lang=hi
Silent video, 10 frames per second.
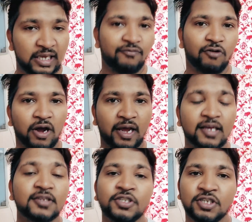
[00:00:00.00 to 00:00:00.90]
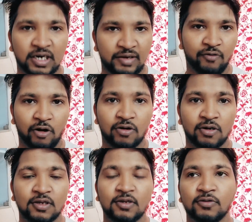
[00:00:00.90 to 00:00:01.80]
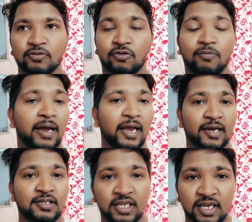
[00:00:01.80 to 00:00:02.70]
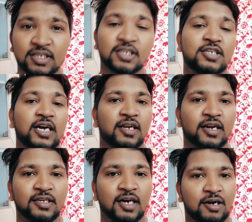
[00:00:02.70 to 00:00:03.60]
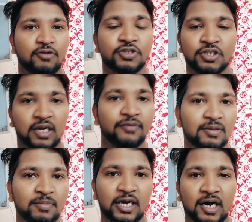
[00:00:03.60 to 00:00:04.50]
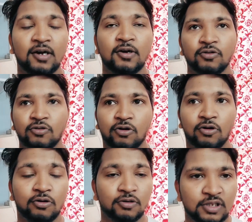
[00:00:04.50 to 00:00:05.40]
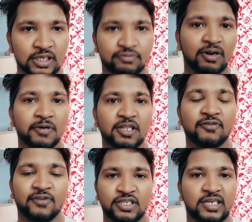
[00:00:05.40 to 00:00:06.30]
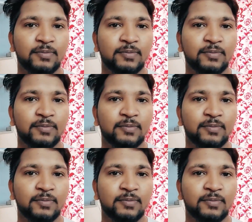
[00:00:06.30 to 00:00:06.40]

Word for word: ये ब्लॉग है स्टडी ब्लॉग तो मैं एक सीरीज स्टार्ट करने जा रहा हूँ स्टडी विद मी का तो दिस विल बी द फर्स्ट